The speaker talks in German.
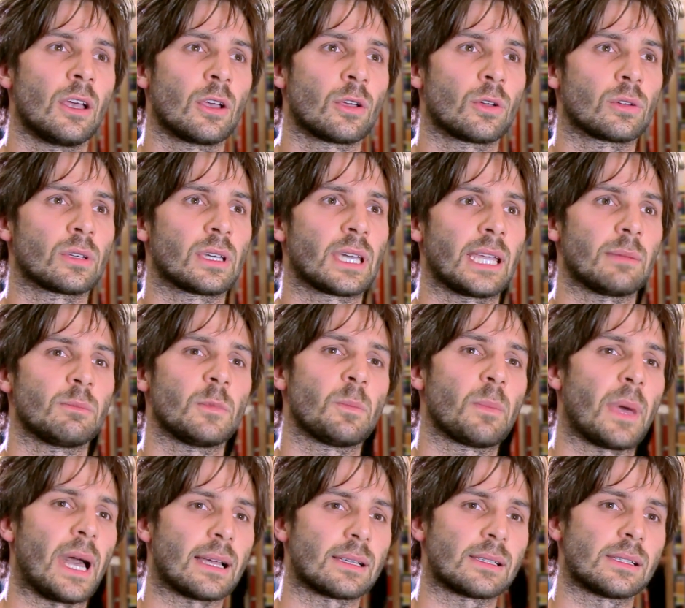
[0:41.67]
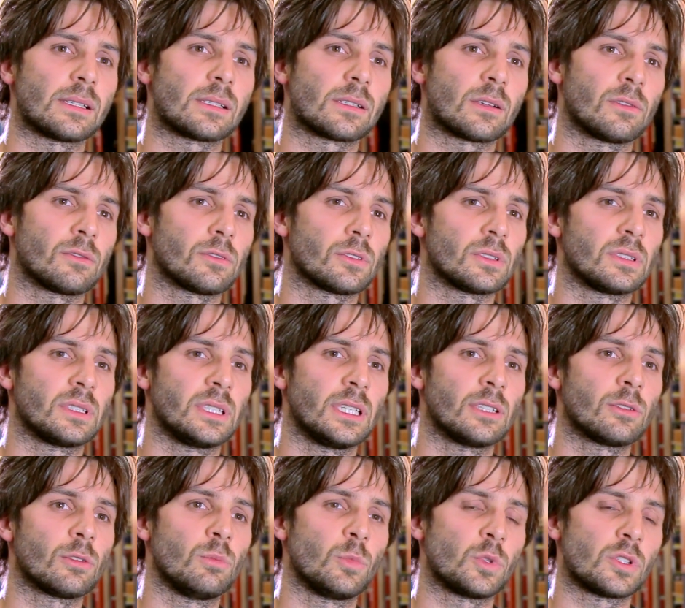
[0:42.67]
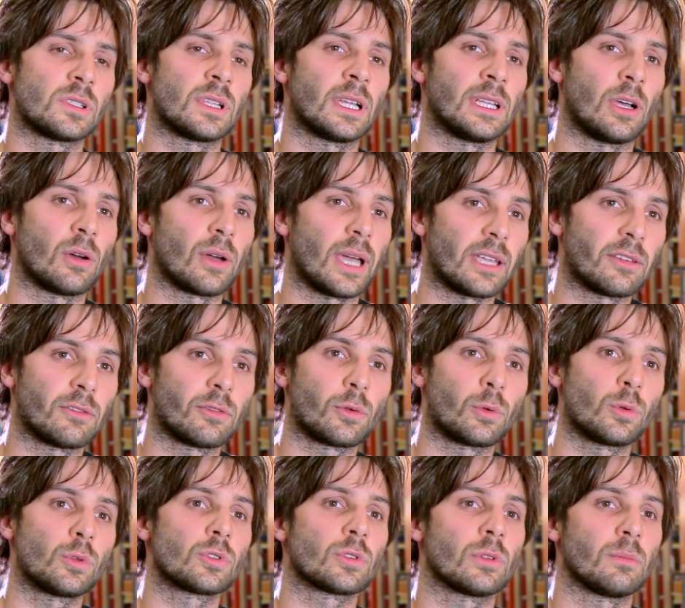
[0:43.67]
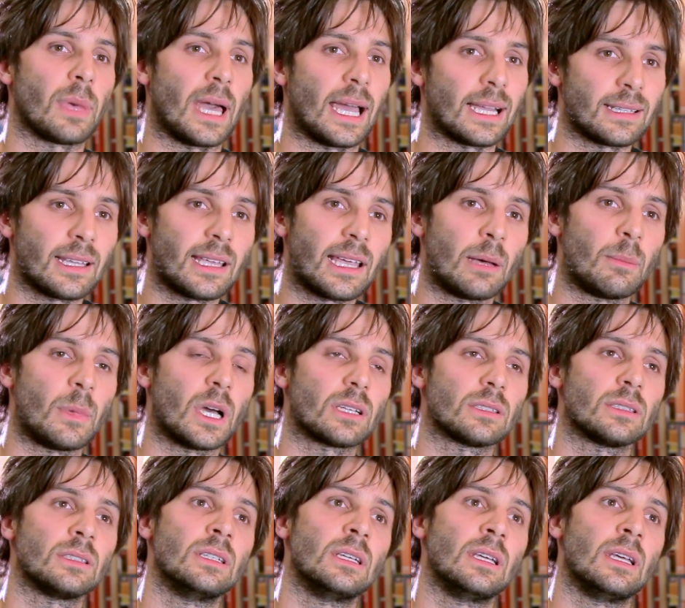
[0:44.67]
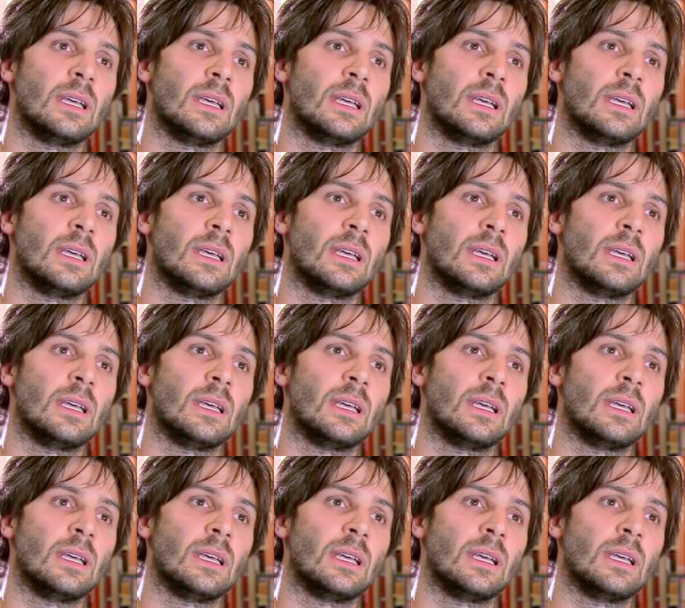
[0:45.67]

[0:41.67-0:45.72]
konkret mit Praxis konfrontiert und müssen dann auch recht früh schon Praktika machen,